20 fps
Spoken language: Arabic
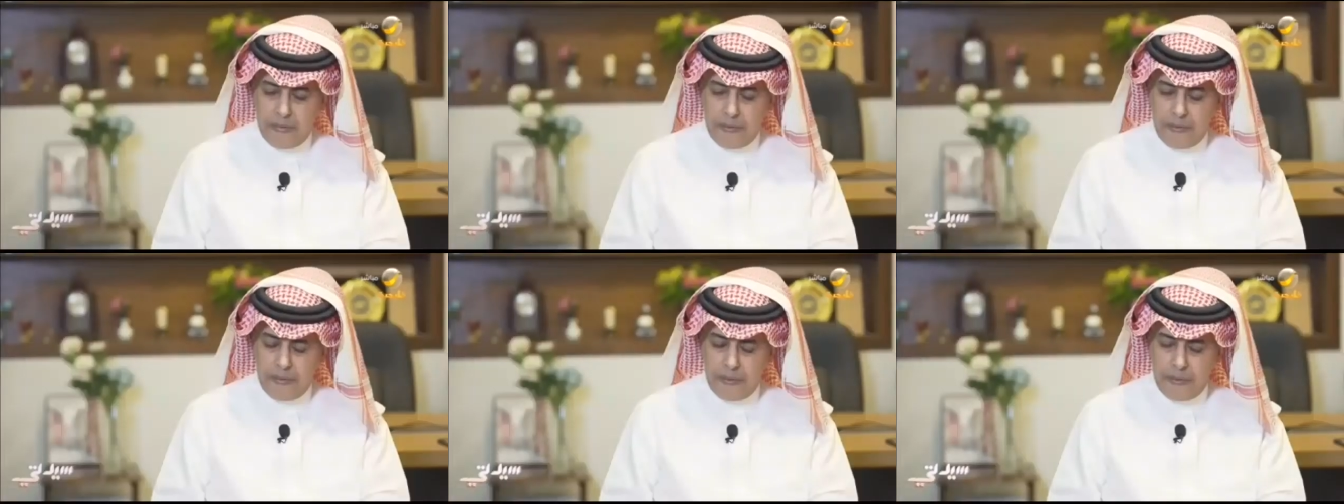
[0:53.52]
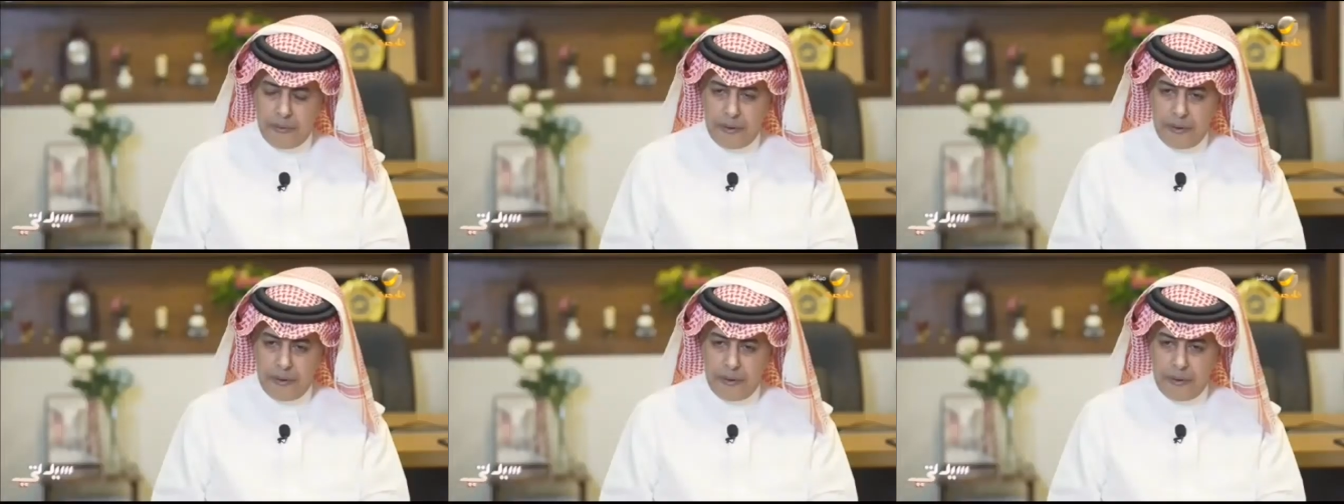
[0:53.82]

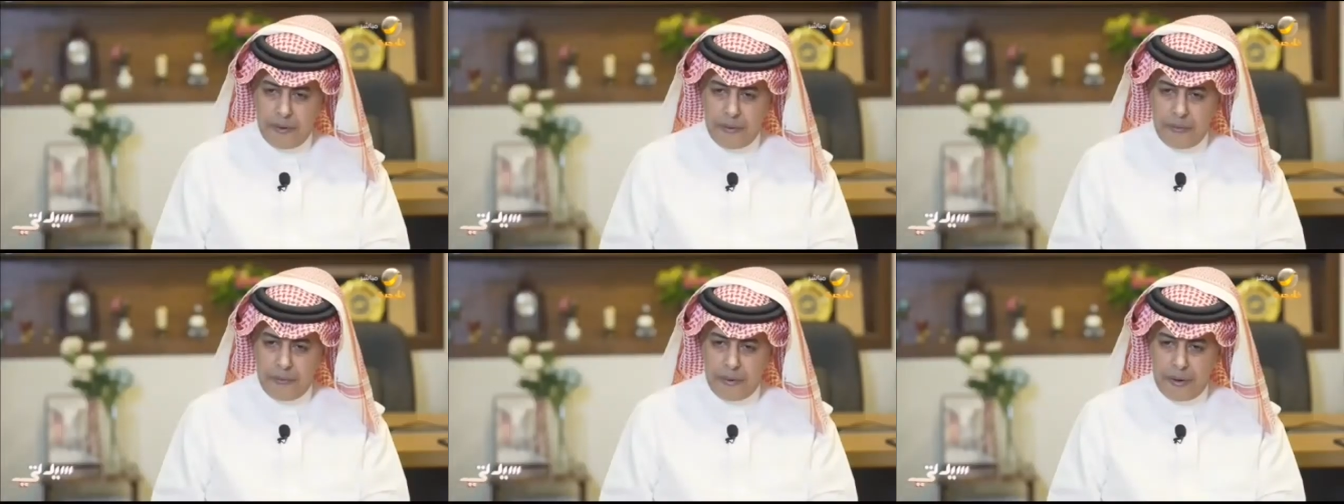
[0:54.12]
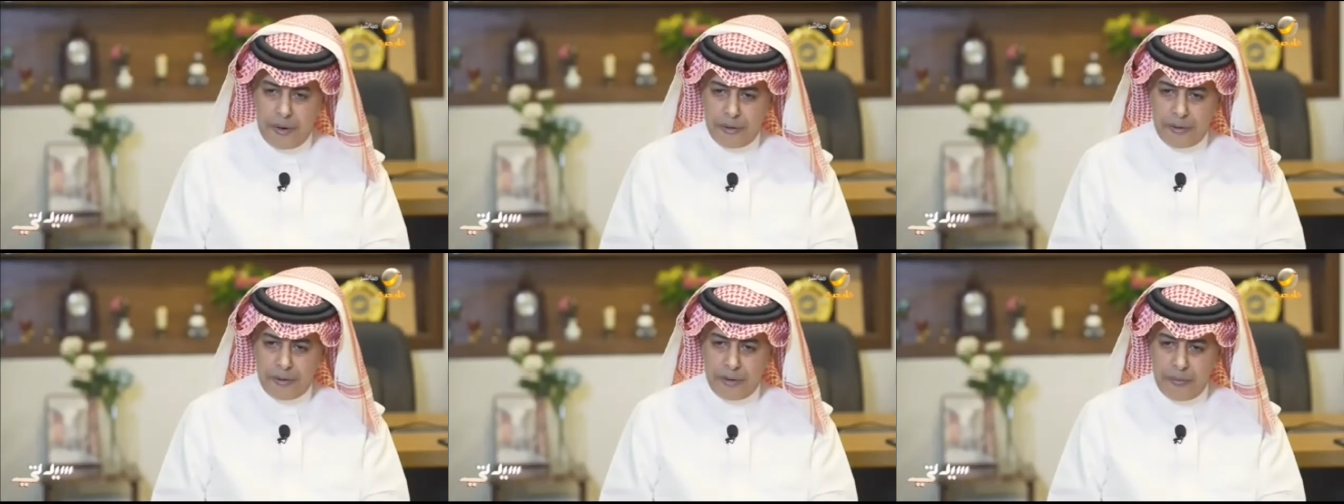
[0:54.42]
في
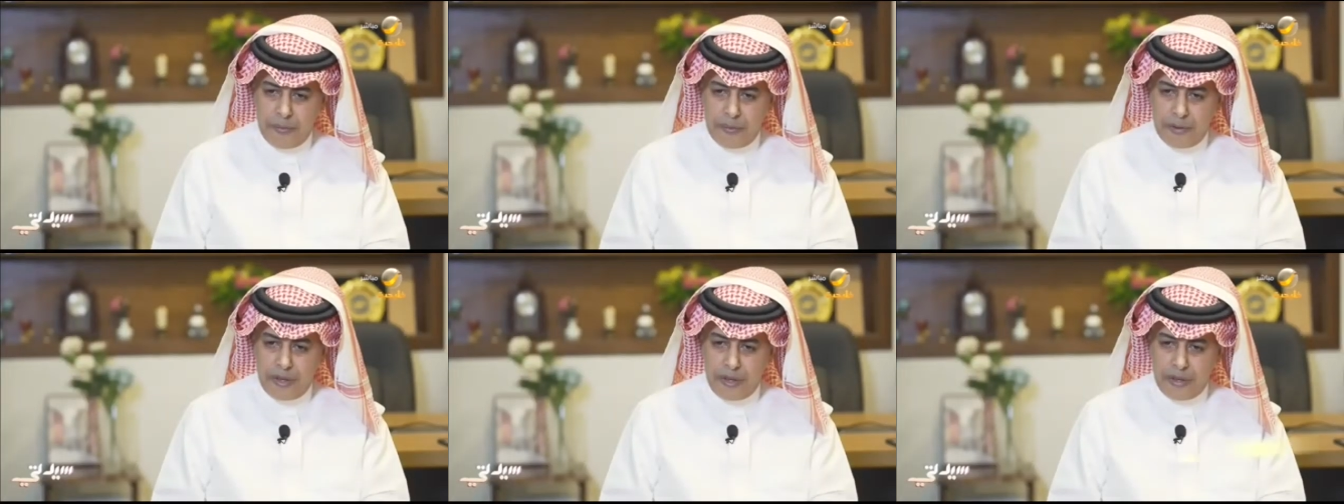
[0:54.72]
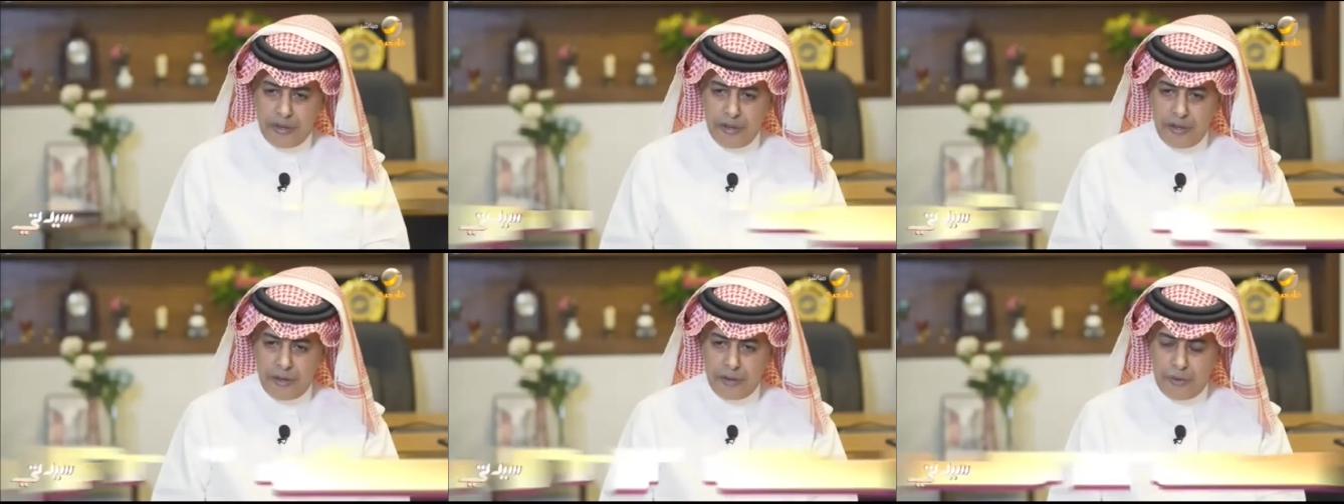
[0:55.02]
أوبريت يوم
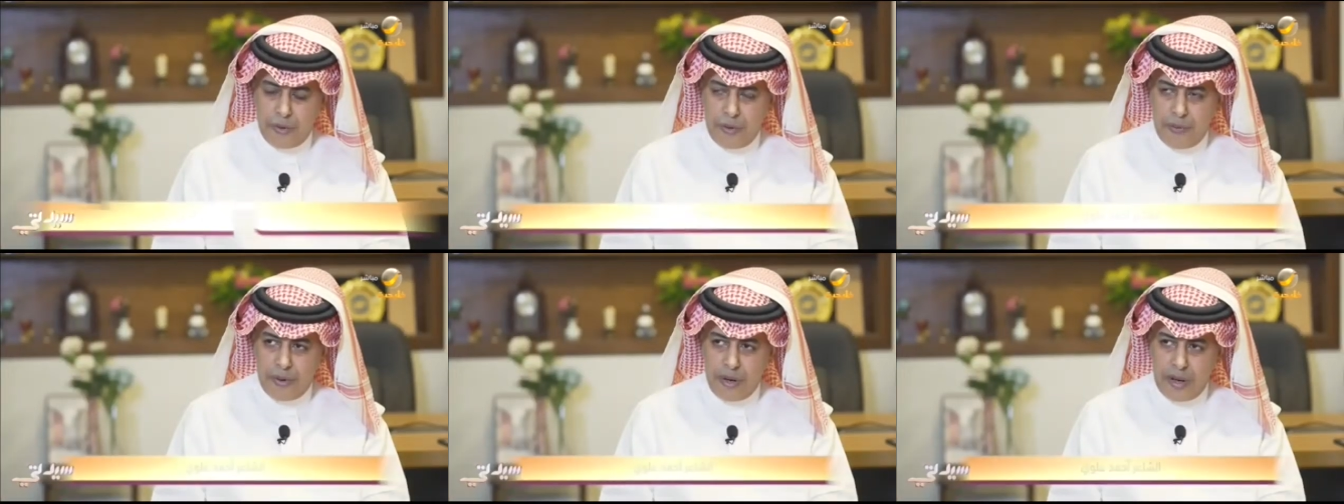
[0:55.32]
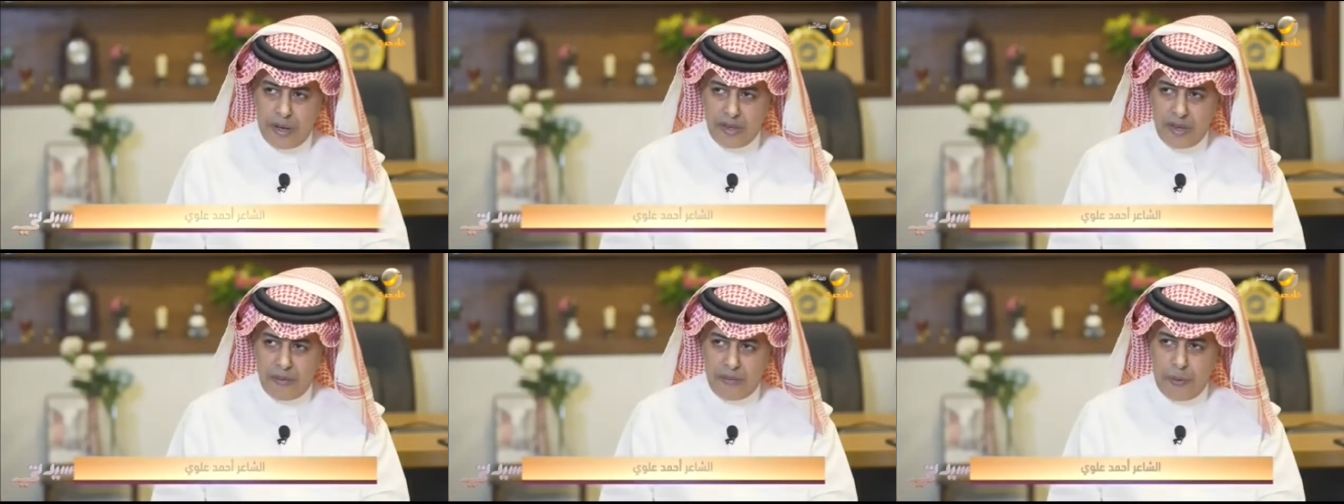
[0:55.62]
التأسيس وهو
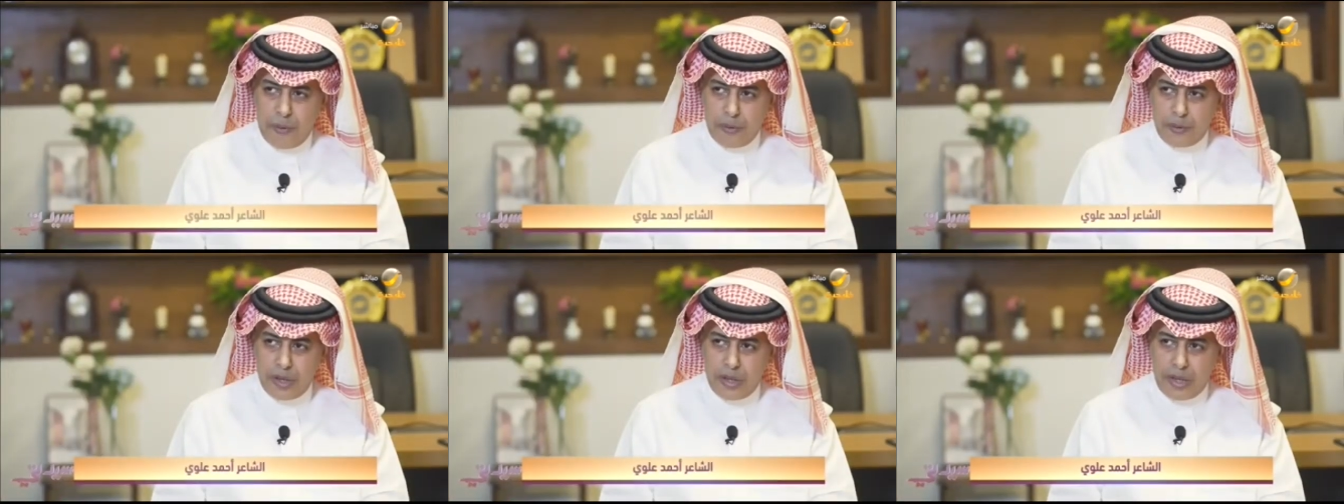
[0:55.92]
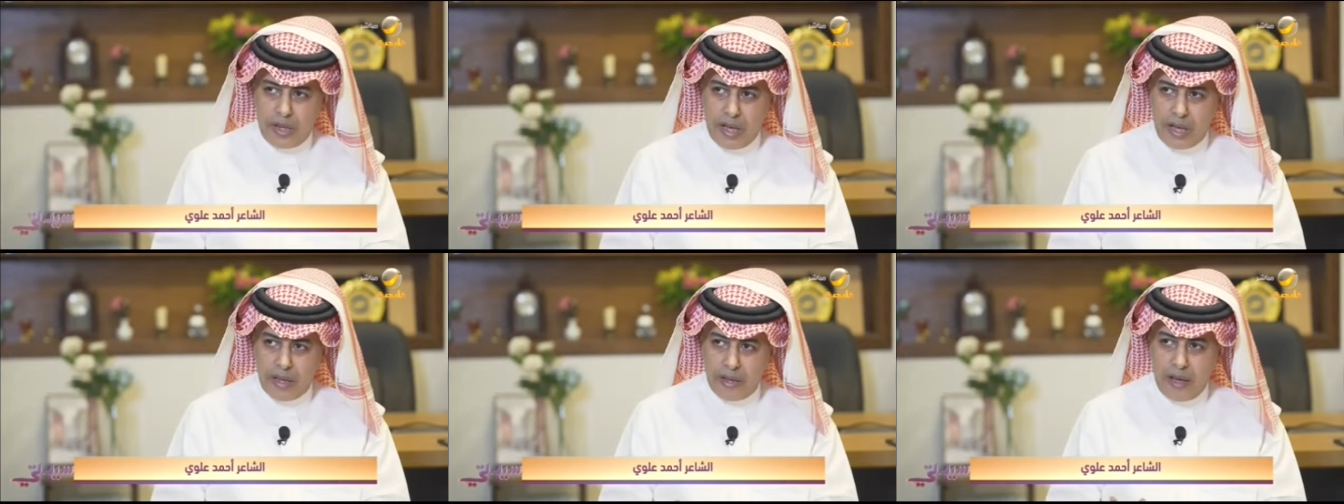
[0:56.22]
مناسبة
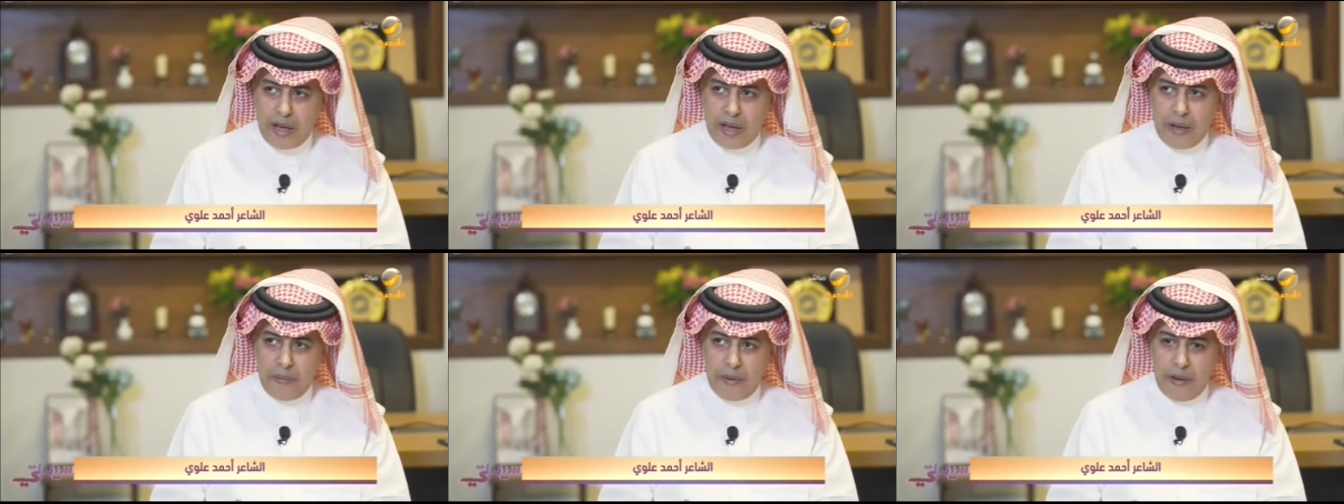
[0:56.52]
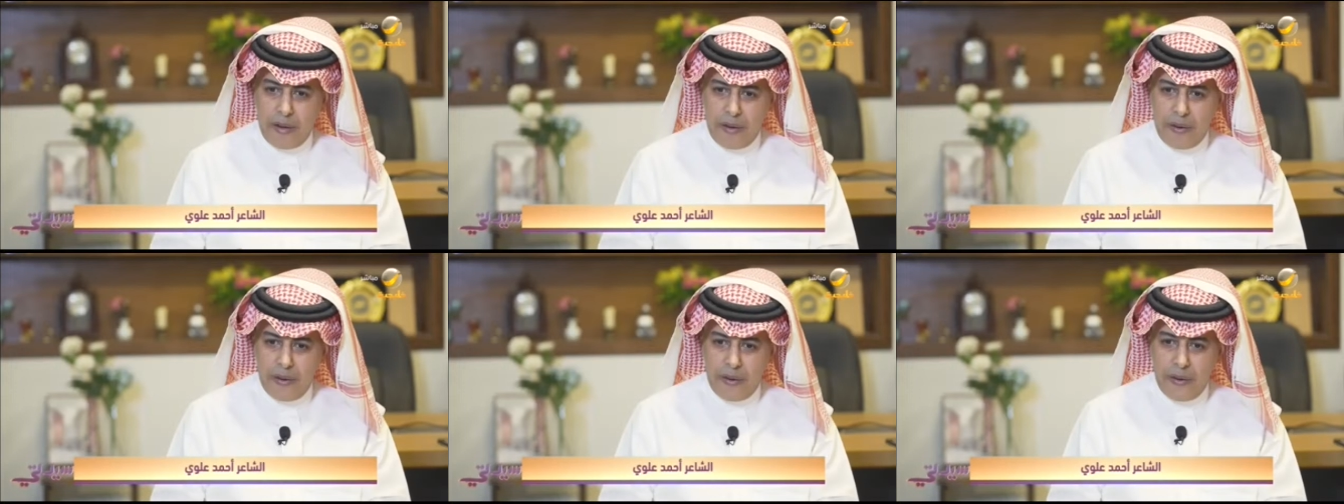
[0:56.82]
وطنية ضخمة